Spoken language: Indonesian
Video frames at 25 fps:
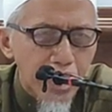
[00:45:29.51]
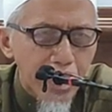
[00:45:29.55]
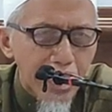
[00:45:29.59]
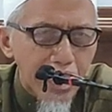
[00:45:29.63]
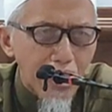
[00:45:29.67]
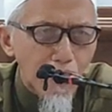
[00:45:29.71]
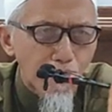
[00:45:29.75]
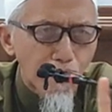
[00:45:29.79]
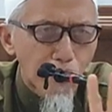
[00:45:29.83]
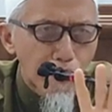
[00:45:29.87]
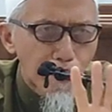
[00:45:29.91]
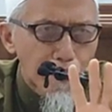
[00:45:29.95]

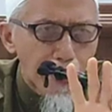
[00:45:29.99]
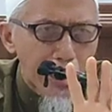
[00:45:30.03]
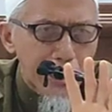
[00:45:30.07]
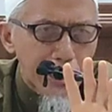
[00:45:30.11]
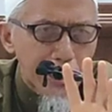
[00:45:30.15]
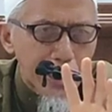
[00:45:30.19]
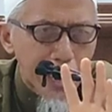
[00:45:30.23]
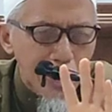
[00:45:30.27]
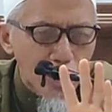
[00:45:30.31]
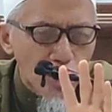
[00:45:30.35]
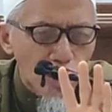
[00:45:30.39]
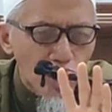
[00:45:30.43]
Nek
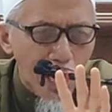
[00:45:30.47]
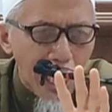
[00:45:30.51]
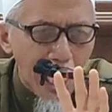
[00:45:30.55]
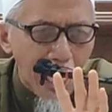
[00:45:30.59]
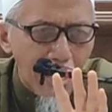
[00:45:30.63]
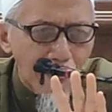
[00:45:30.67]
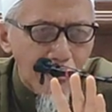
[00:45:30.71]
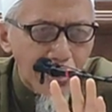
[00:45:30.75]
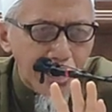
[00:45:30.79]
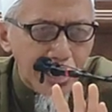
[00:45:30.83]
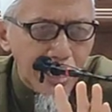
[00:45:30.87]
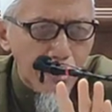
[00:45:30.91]
membaca
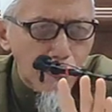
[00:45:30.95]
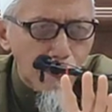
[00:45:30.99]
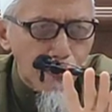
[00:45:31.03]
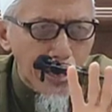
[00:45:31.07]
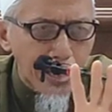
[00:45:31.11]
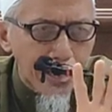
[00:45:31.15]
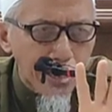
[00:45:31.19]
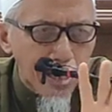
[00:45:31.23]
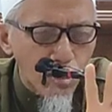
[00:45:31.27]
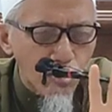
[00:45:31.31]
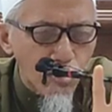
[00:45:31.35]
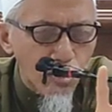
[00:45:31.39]
sholawat
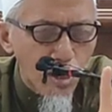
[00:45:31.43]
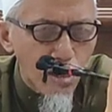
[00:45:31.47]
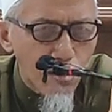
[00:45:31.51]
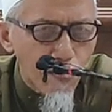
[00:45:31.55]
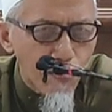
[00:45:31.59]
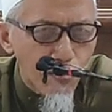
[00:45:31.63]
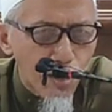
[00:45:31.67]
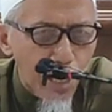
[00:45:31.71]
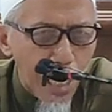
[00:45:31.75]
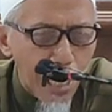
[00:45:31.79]
kepada Rasulullah